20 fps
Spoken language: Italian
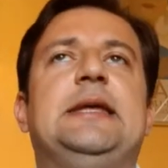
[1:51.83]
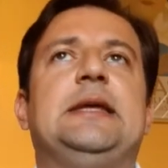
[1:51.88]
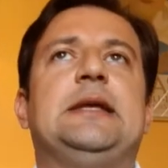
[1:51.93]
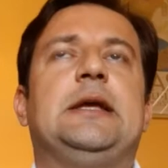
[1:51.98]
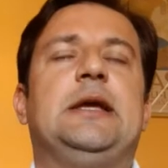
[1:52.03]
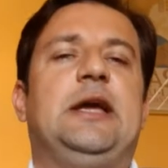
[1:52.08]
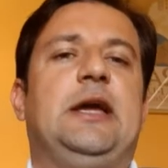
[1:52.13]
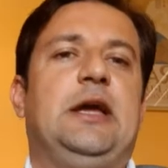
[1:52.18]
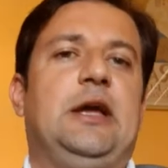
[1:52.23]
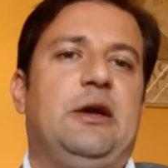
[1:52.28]

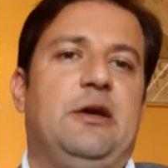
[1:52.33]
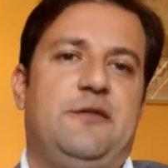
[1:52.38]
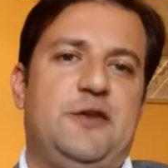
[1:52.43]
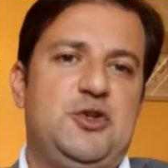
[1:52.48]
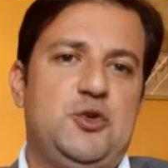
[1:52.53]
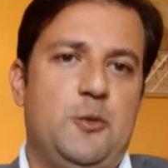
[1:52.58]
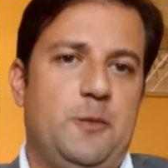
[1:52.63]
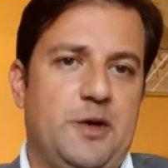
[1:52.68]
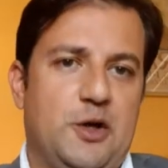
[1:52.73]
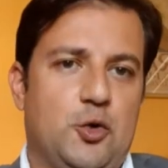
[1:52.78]
Eh,
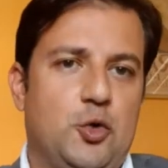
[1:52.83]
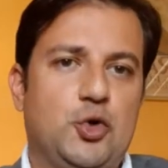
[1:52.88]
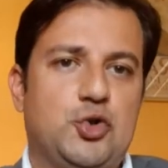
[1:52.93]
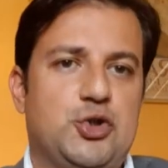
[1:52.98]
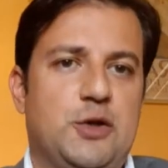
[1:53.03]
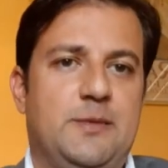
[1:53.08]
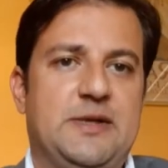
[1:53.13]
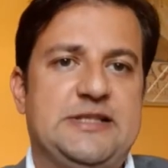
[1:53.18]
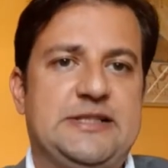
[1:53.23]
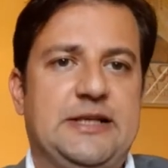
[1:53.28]
fece un
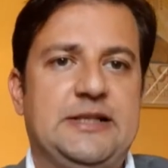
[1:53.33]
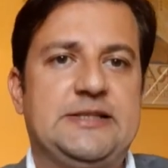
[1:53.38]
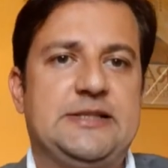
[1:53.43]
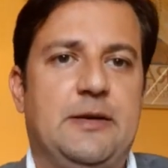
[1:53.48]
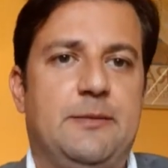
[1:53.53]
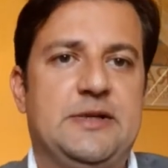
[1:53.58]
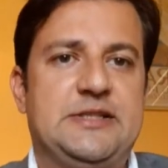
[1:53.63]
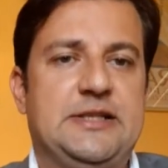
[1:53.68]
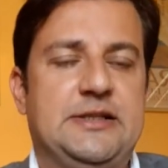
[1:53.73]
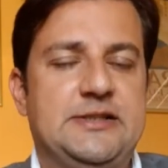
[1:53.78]
percorso abbastanza,
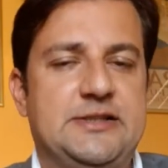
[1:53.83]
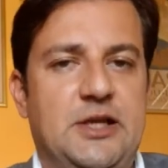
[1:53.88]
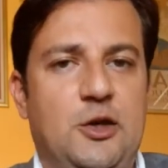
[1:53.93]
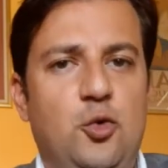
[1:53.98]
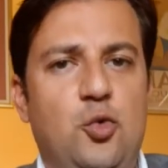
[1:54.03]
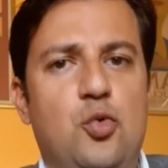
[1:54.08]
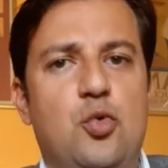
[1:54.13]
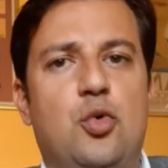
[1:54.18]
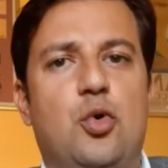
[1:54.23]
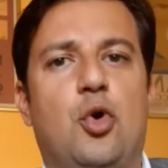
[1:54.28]
abbastanza,
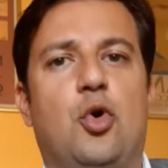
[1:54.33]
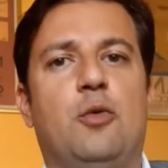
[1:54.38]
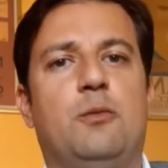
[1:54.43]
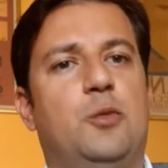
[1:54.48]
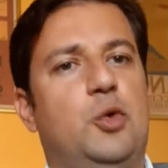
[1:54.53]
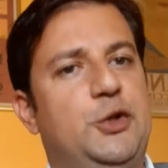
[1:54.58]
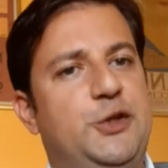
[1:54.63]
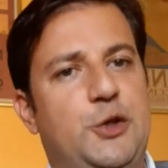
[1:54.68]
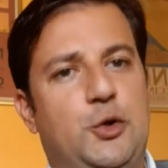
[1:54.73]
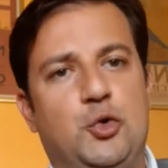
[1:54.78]
lungo con
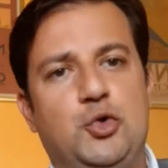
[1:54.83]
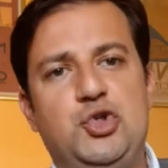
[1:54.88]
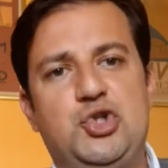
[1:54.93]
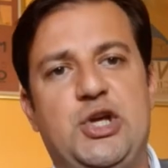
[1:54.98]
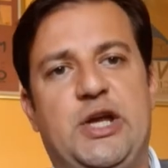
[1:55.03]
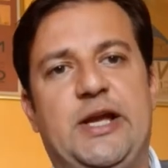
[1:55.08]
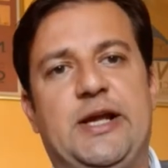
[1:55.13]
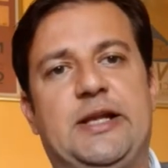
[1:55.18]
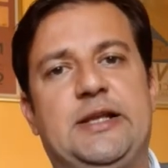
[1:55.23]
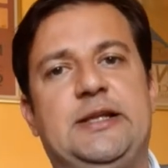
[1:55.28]
molti
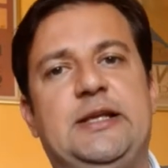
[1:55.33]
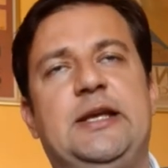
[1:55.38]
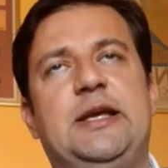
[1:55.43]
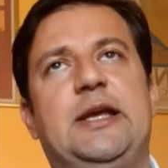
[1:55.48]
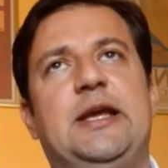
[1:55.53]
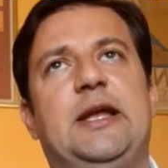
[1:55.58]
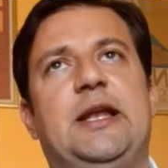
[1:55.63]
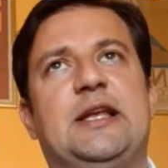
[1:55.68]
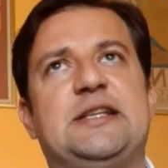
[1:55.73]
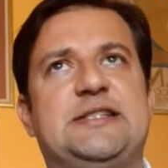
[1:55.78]
concerti
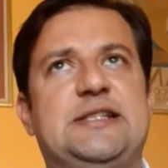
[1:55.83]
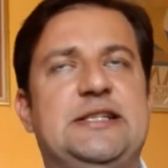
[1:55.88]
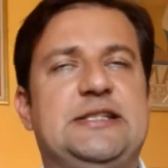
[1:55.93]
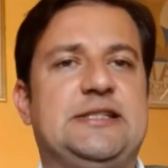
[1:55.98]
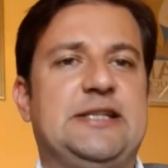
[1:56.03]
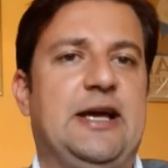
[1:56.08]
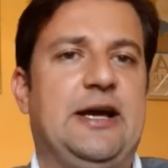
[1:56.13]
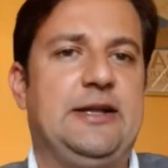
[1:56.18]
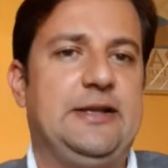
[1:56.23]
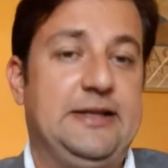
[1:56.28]
e la
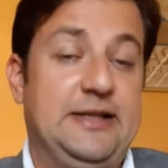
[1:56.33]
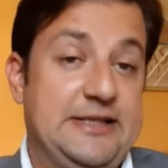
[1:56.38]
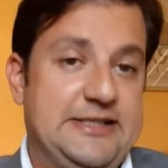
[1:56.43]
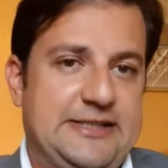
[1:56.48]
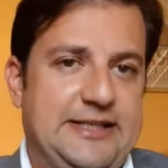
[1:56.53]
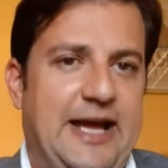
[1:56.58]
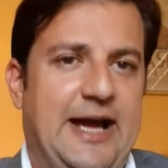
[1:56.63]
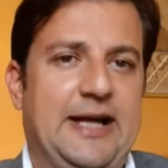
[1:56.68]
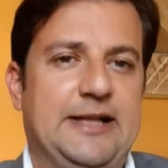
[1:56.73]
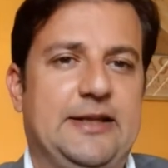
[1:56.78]
stessa
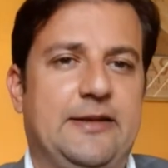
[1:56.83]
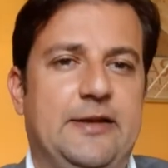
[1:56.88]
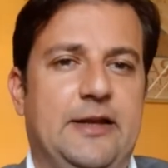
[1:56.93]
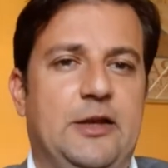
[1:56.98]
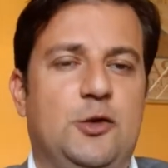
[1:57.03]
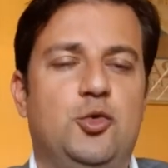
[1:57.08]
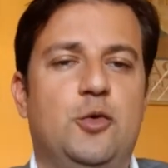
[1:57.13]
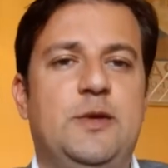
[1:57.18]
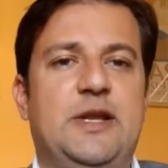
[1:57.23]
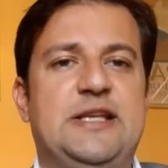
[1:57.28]
l'estate del
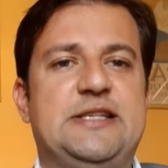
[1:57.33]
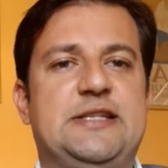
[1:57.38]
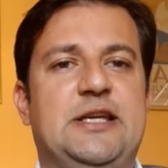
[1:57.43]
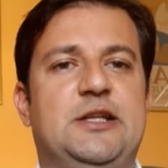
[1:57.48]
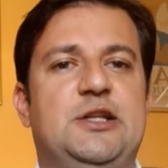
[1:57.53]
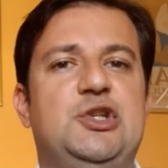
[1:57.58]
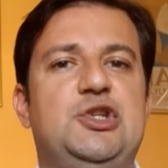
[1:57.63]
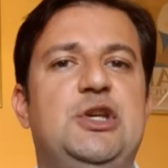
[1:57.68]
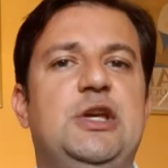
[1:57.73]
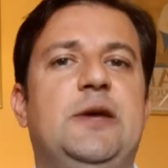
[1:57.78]

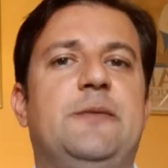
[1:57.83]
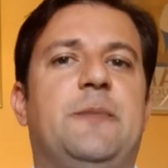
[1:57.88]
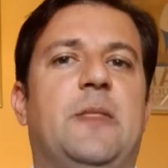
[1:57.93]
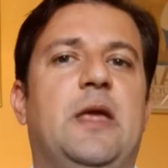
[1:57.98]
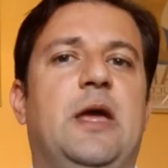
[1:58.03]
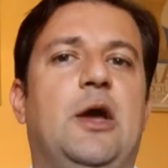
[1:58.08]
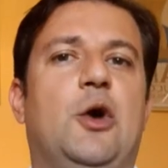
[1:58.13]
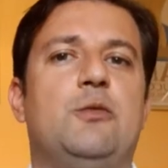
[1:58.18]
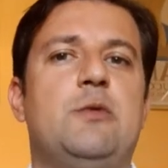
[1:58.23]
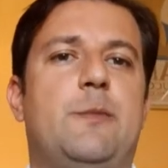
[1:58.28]
2016
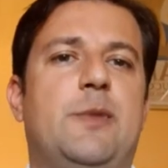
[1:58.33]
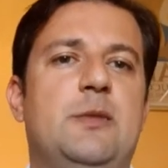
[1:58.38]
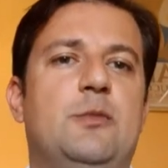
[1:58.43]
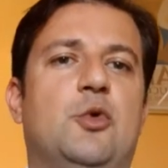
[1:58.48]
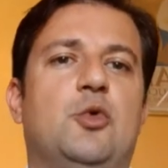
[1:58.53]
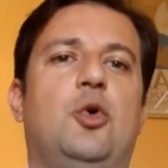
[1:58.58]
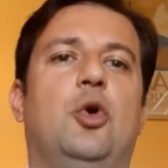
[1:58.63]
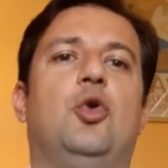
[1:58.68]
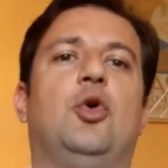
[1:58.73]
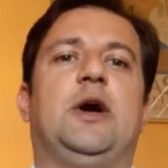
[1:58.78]
eh, come primo
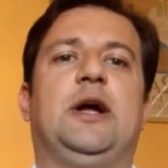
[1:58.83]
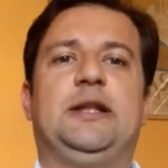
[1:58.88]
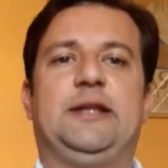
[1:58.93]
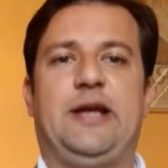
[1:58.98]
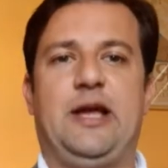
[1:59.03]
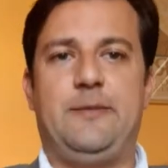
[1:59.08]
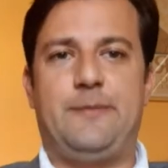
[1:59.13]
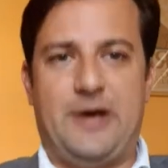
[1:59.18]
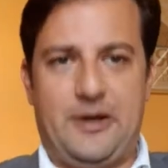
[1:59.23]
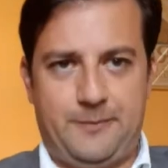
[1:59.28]
ruolo
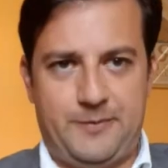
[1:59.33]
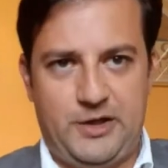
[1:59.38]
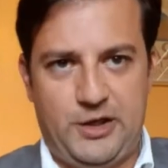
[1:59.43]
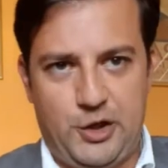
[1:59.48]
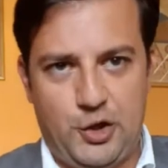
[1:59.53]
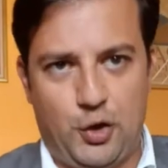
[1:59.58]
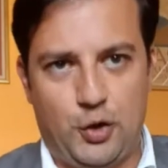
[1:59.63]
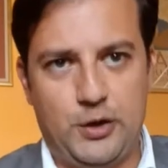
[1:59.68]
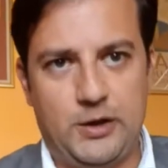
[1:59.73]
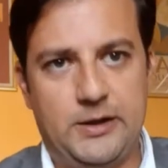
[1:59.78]
cantai
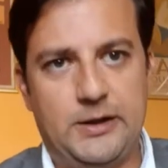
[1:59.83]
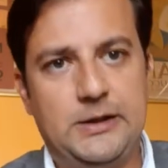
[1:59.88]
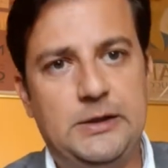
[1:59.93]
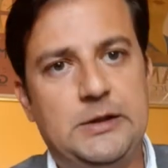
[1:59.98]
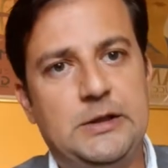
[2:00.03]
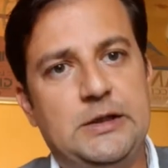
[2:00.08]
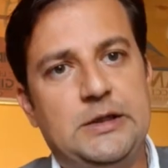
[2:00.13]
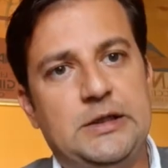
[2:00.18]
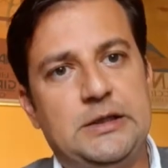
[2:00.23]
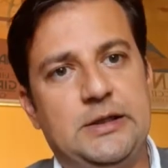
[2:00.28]
Parpignol
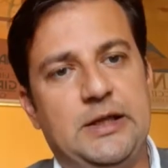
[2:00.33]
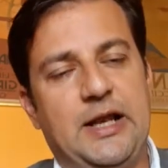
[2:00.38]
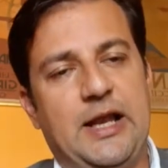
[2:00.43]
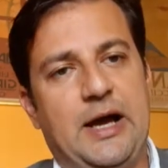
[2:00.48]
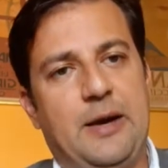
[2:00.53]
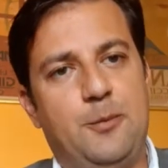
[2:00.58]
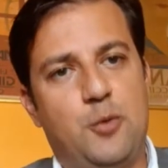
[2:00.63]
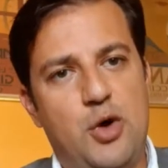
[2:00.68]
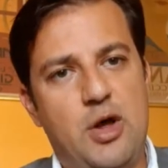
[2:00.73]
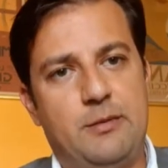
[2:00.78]

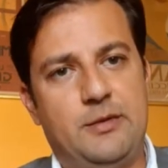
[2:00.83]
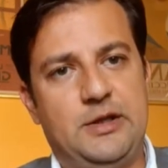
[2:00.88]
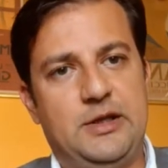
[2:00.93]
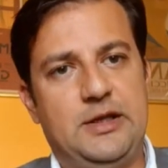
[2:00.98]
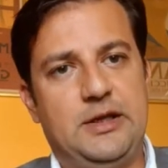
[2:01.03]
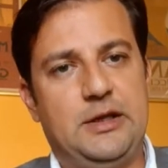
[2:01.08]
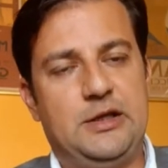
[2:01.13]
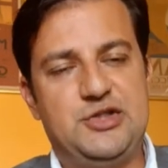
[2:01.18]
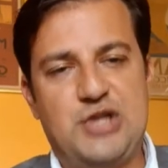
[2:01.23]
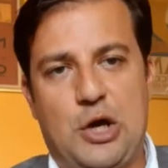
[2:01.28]
nella Bohème
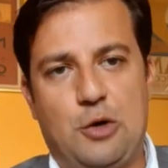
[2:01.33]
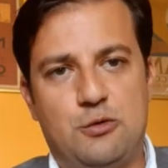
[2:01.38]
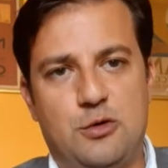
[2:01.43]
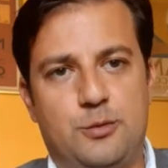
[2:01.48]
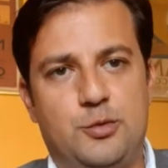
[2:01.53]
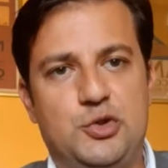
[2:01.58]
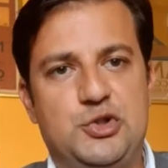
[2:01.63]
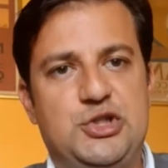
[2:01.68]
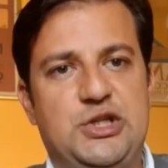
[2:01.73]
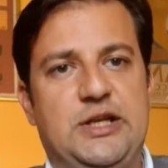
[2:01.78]
di Giacomo
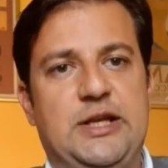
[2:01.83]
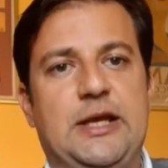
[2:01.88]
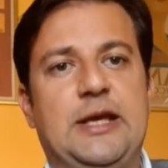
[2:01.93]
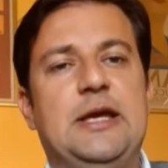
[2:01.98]
Puccini.